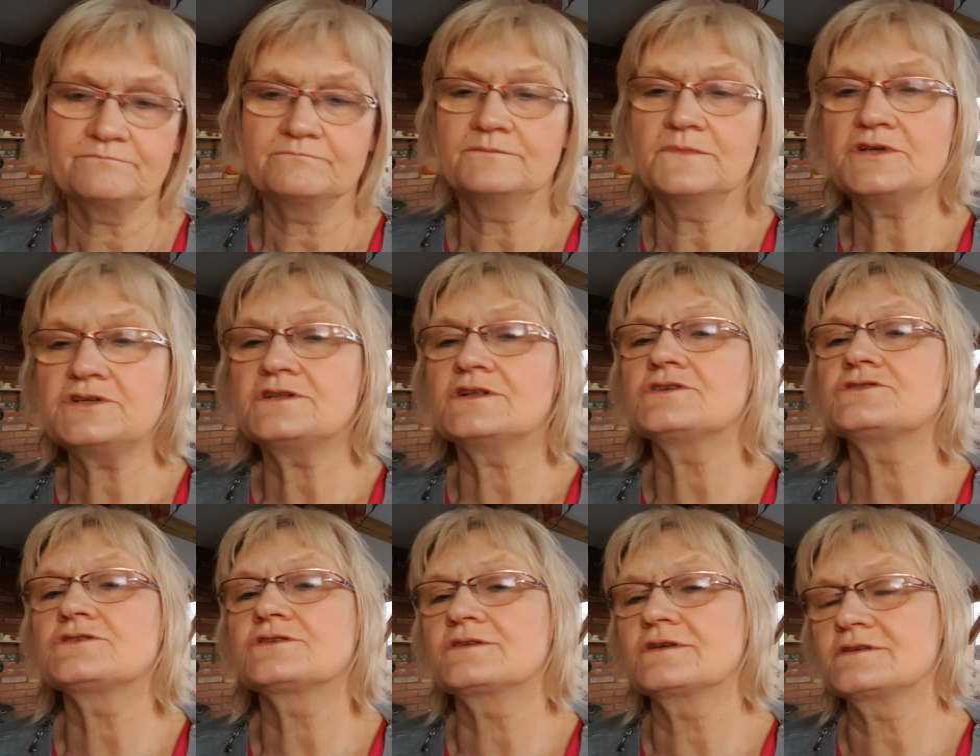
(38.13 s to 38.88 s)

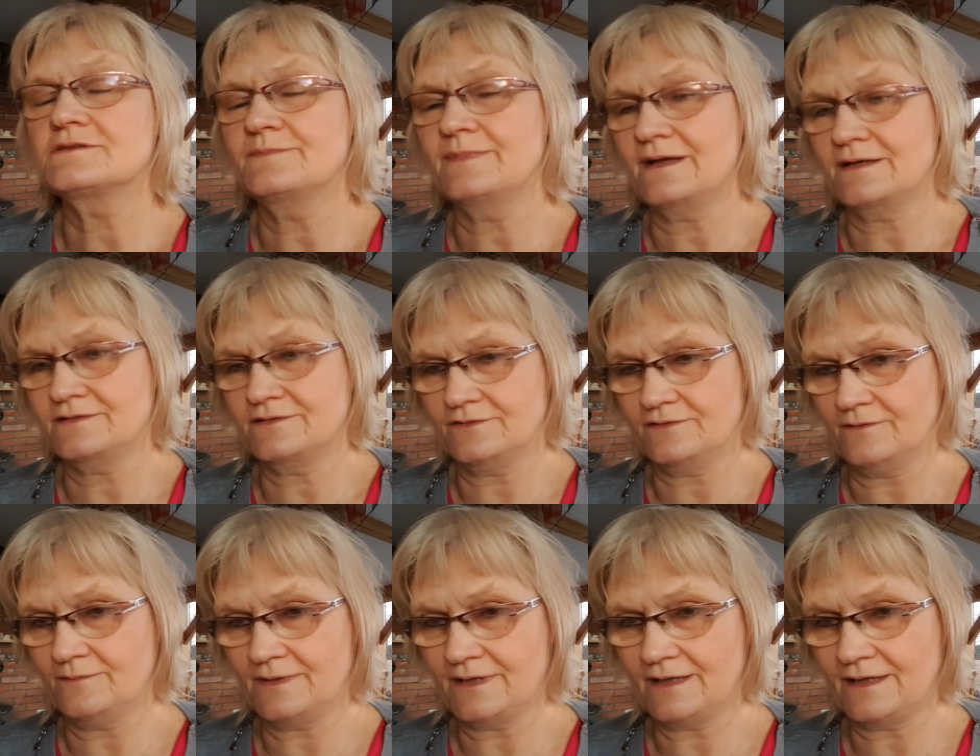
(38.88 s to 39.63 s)
Myślę, że to jest bardzo
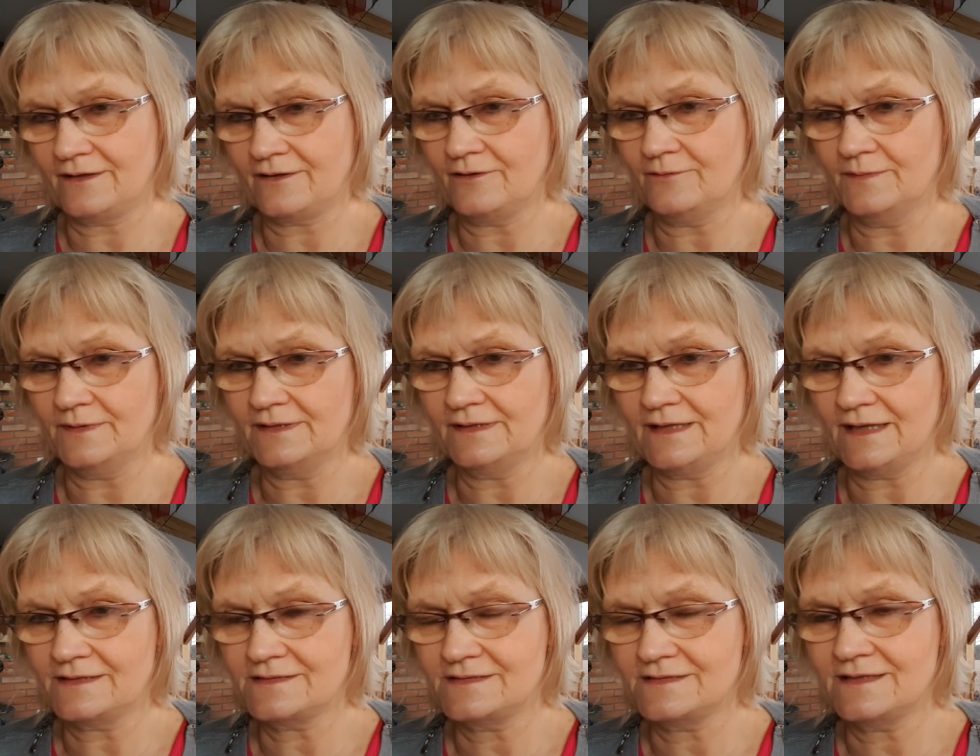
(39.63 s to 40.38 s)
dobra
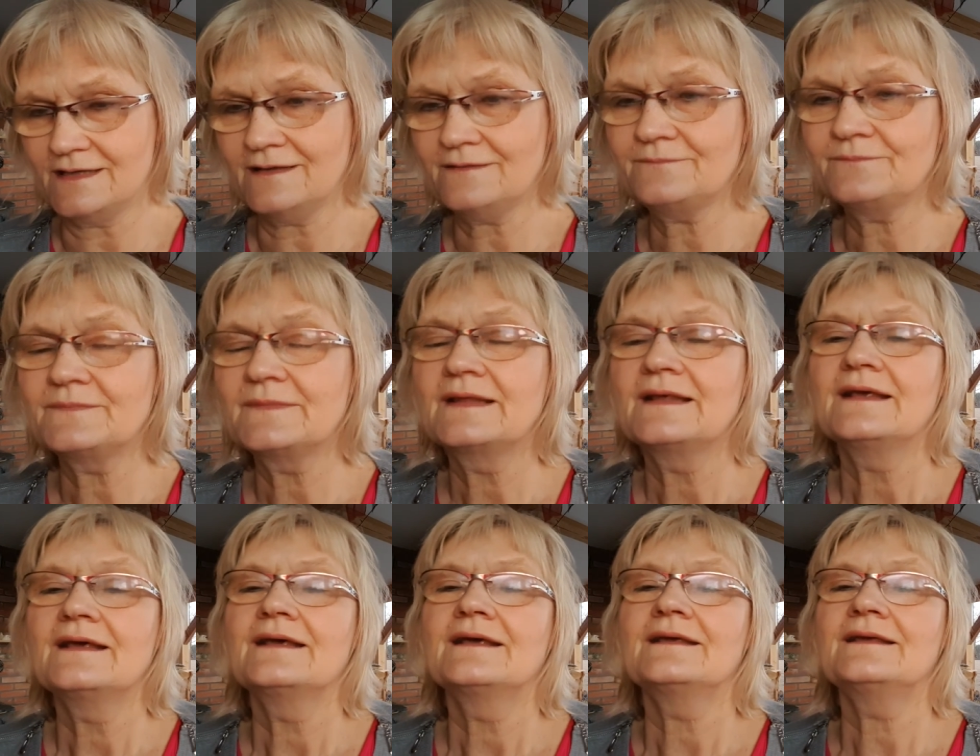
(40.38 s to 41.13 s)
rekomendacja
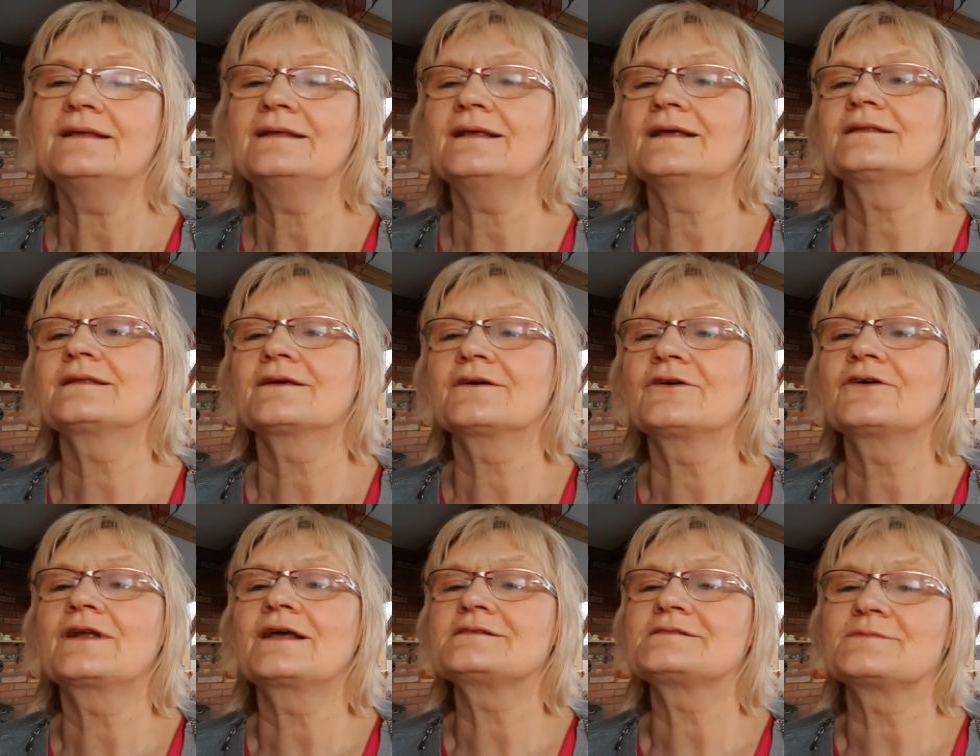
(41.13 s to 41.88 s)
i
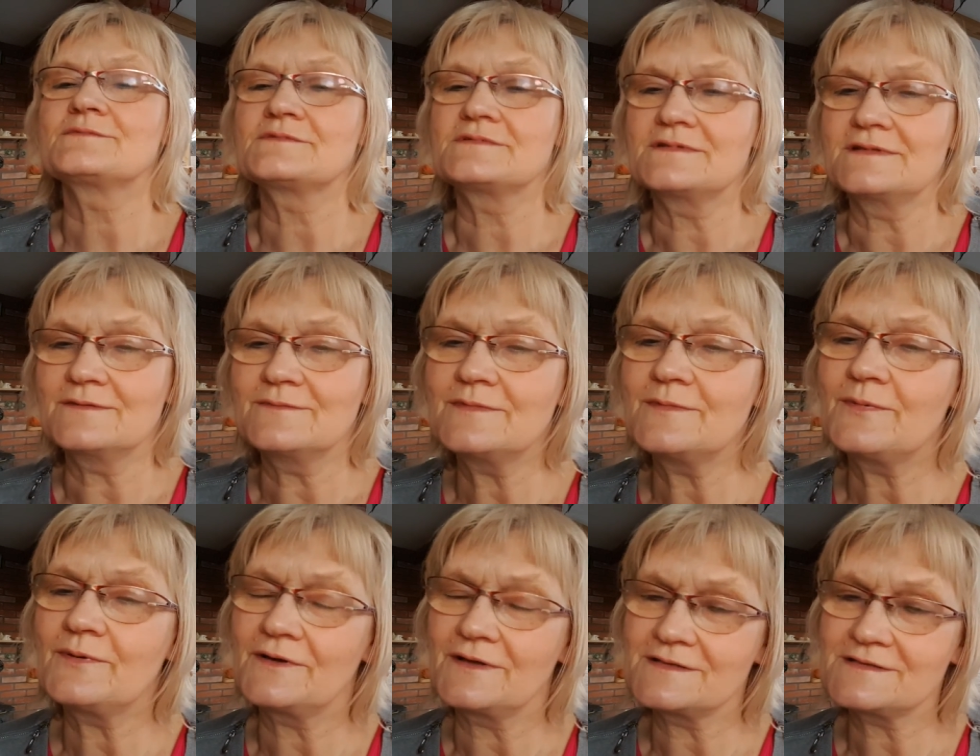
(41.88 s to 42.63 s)
dlatego razem z nimi
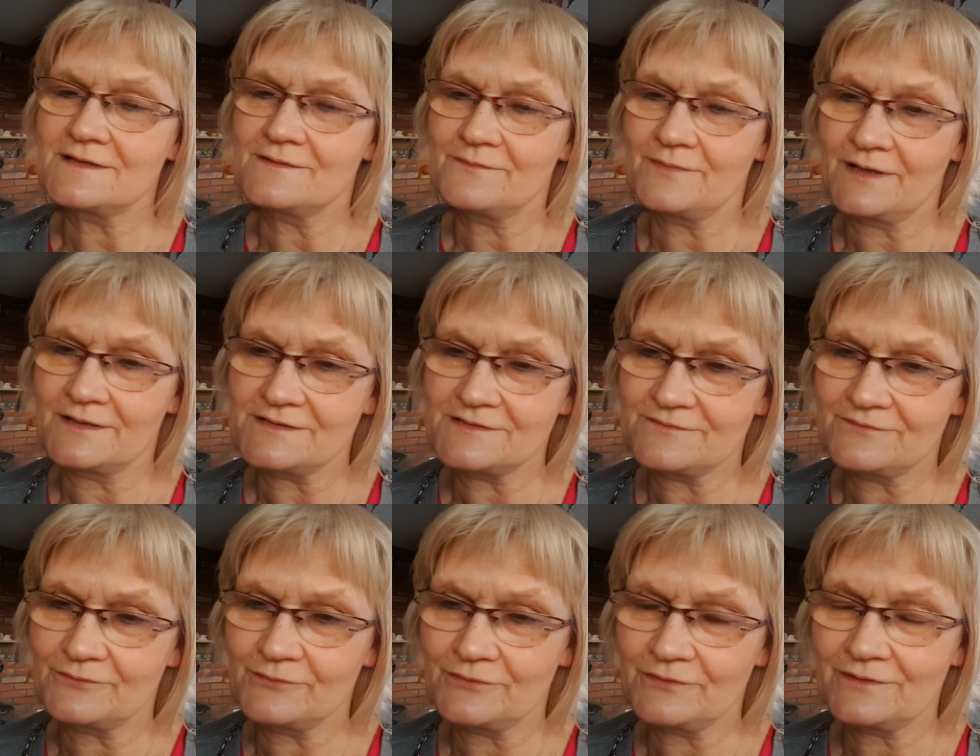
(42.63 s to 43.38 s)
polecam
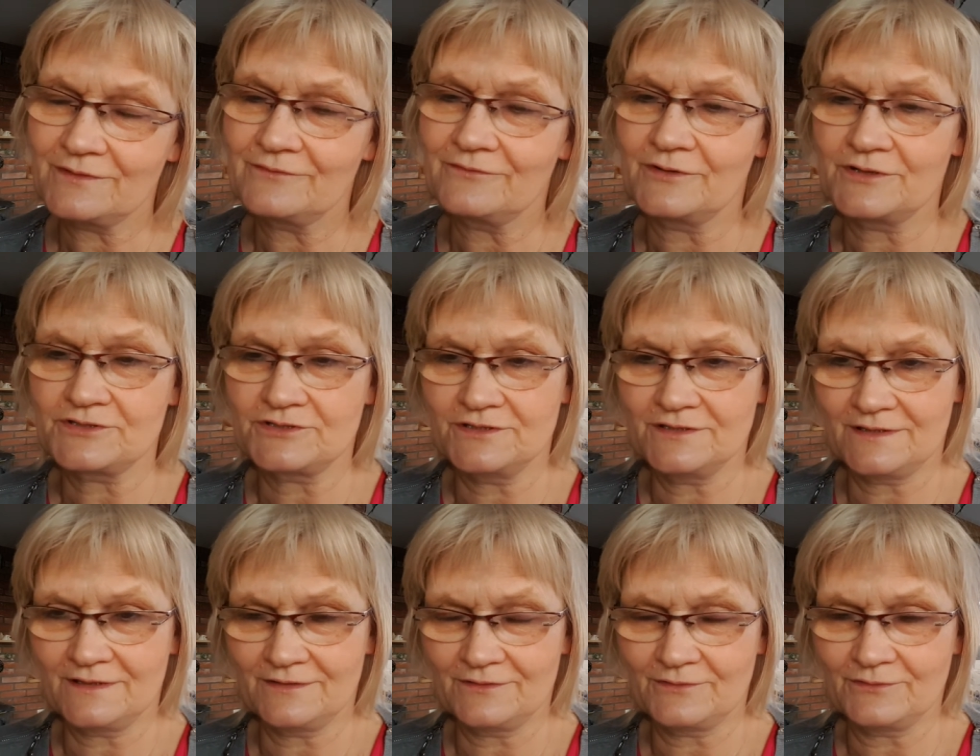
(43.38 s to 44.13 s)
Państwu
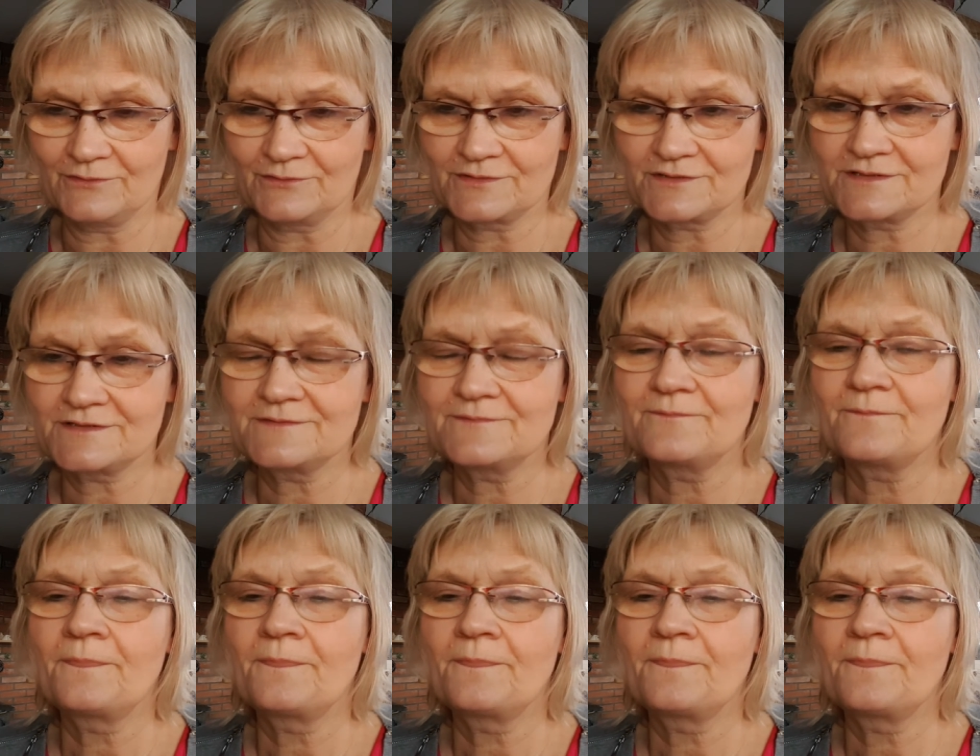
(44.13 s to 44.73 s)
właśnie ten kurs.